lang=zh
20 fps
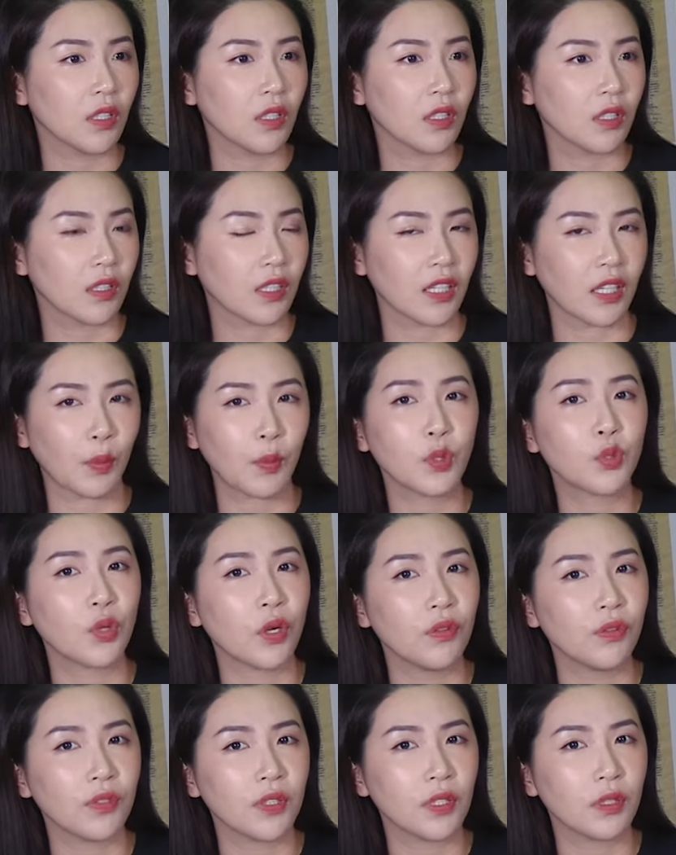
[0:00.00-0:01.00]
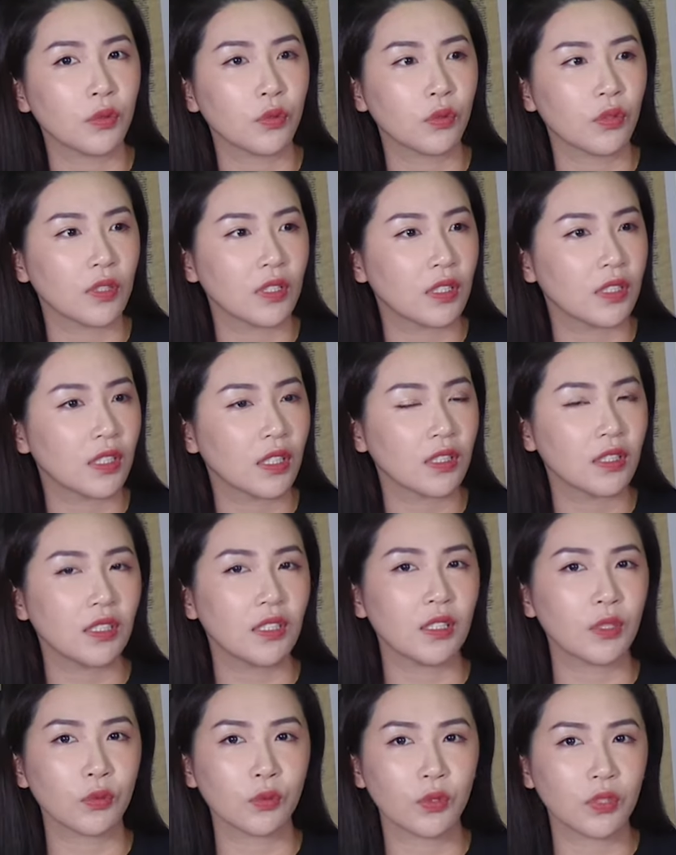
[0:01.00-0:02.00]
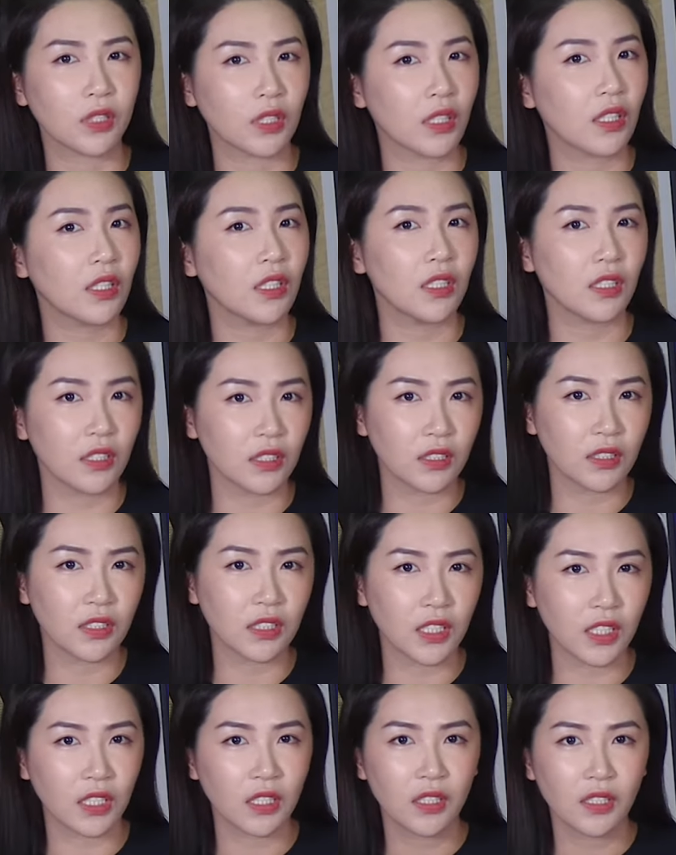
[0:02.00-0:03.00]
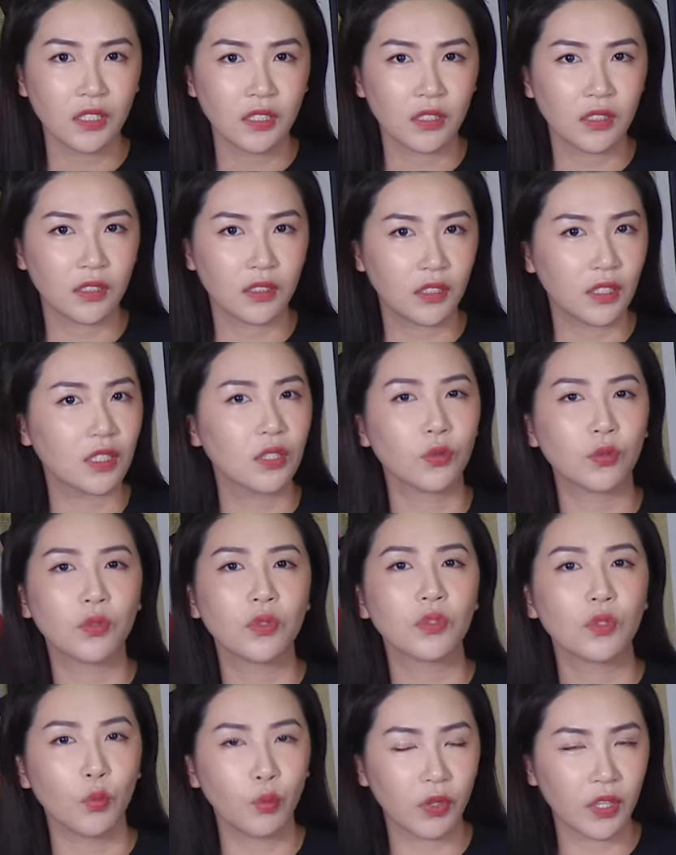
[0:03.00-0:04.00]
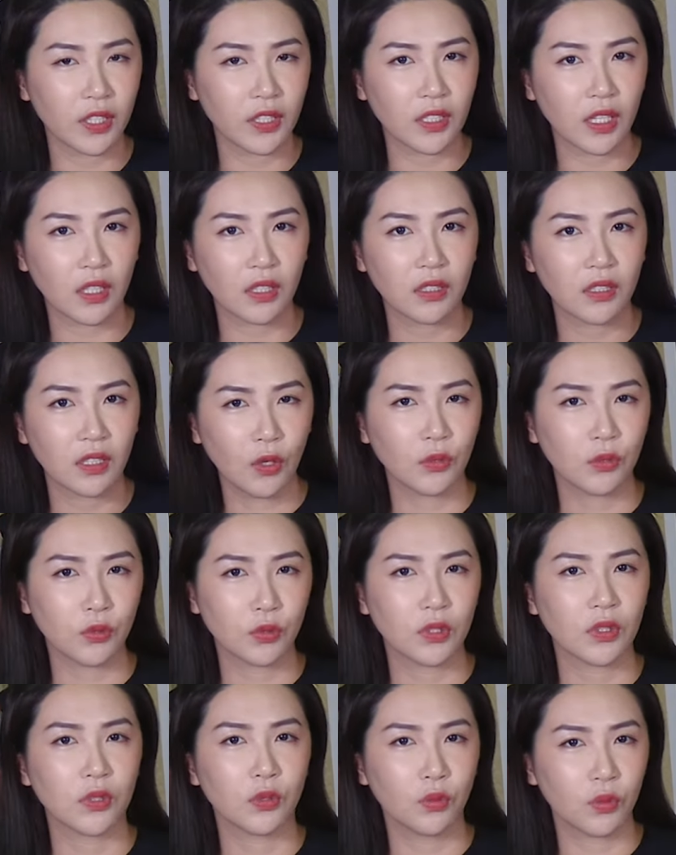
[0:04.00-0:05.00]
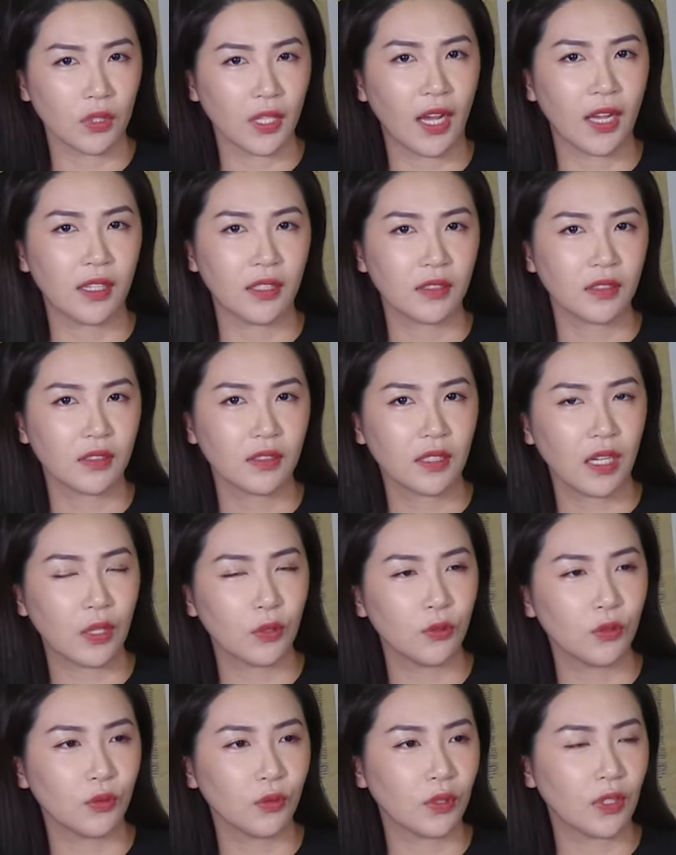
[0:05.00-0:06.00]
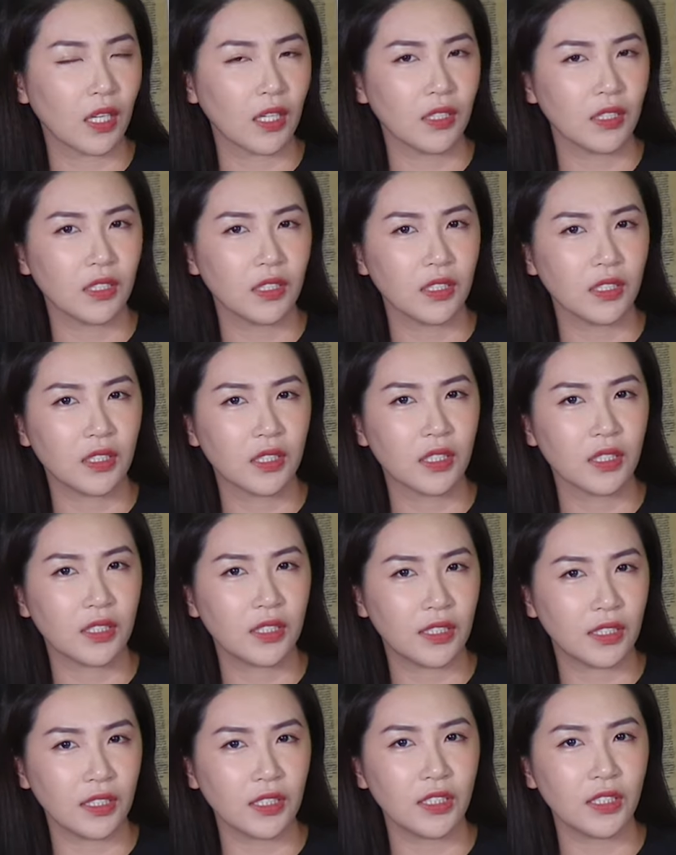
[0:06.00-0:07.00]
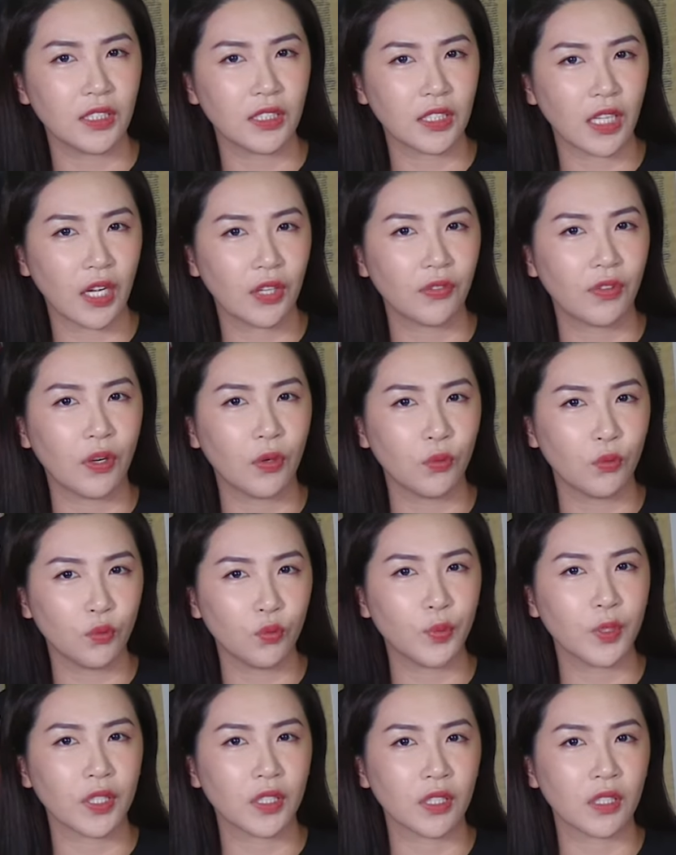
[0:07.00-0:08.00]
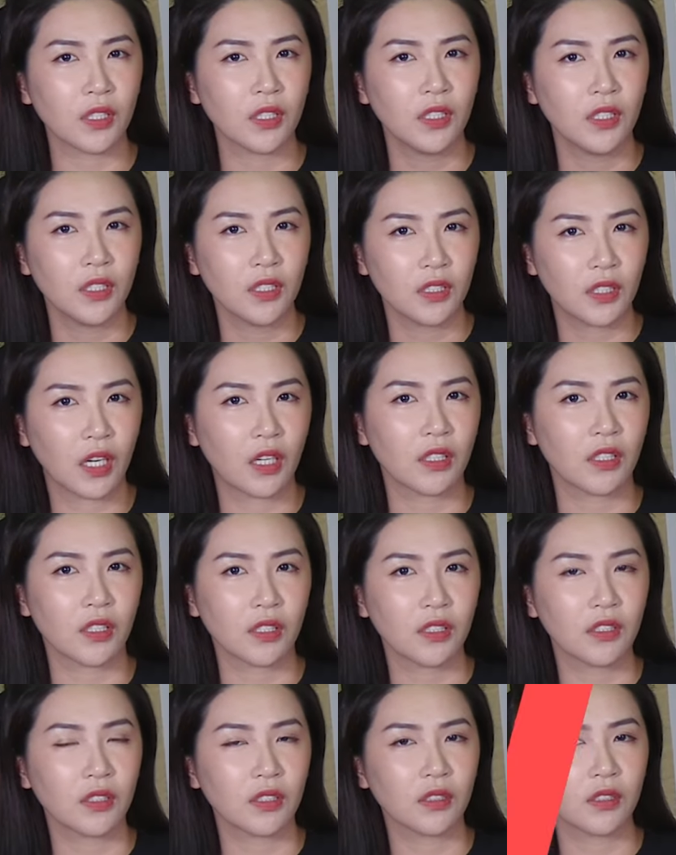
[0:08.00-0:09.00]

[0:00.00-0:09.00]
能给他们传福音，就说你相信耶稣，神可以医治你，这些东西都不可以讲。还有就是堕胎，他对堕胎是一个极其开放无比的。这样的一个